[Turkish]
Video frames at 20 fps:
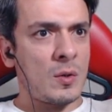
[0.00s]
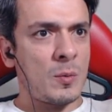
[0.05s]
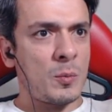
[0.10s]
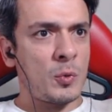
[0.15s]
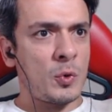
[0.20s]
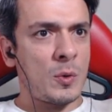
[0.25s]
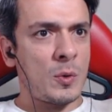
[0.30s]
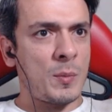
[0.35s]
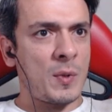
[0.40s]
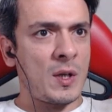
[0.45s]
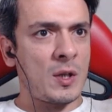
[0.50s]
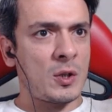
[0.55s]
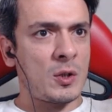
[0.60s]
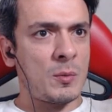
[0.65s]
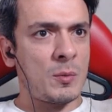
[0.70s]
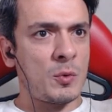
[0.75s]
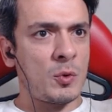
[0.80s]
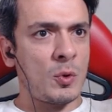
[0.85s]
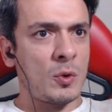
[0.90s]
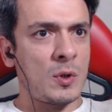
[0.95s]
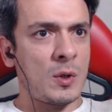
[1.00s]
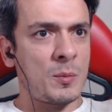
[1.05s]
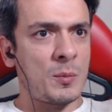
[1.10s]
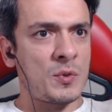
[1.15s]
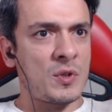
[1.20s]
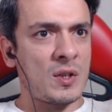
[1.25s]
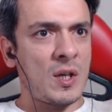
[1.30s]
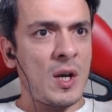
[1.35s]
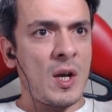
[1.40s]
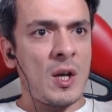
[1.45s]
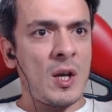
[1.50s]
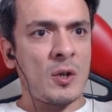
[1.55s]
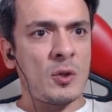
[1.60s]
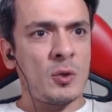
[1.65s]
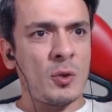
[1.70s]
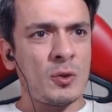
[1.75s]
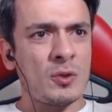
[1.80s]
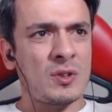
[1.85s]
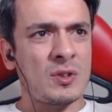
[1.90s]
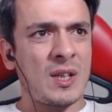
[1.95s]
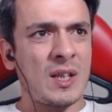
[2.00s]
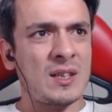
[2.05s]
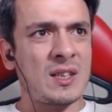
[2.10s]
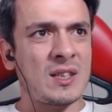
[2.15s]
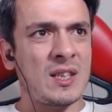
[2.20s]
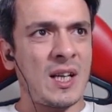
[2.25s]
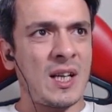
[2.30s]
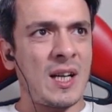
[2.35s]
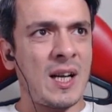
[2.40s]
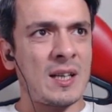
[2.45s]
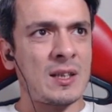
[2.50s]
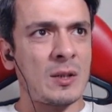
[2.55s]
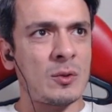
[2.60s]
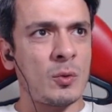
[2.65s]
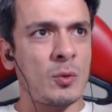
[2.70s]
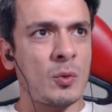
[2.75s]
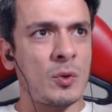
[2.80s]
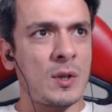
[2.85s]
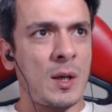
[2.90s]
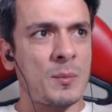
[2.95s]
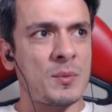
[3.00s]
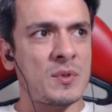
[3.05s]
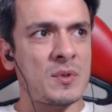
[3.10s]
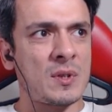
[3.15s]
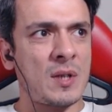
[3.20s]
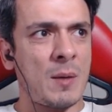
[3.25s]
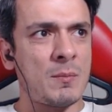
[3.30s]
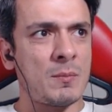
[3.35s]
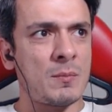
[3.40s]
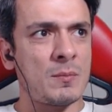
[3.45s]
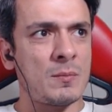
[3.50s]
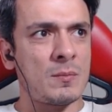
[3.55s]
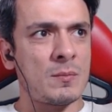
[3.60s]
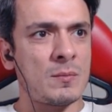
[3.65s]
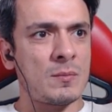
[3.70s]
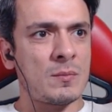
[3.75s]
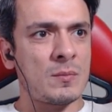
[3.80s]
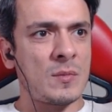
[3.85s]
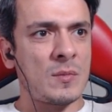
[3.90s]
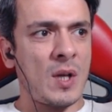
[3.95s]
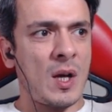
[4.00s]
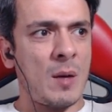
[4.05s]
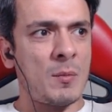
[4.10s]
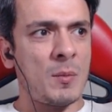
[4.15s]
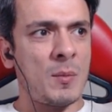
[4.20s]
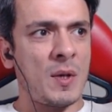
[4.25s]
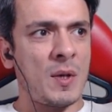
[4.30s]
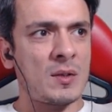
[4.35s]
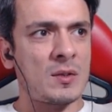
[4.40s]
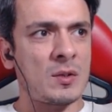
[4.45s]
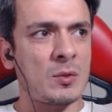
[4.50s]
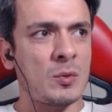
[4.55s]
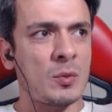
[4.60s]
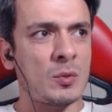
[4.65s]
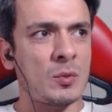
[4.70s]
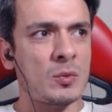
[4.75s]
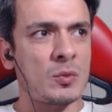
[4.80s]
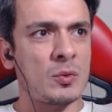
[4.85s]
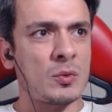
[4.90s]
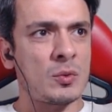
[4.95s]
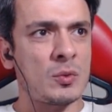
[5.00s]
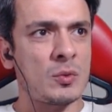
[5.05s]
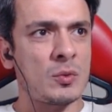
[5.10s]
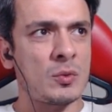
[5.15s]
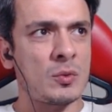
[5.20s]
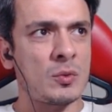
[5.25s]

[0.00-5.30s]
buna belli ki bir yol yapacağız. Yolu sanki kenardan doğru yapsam daha mı mantıklı olur?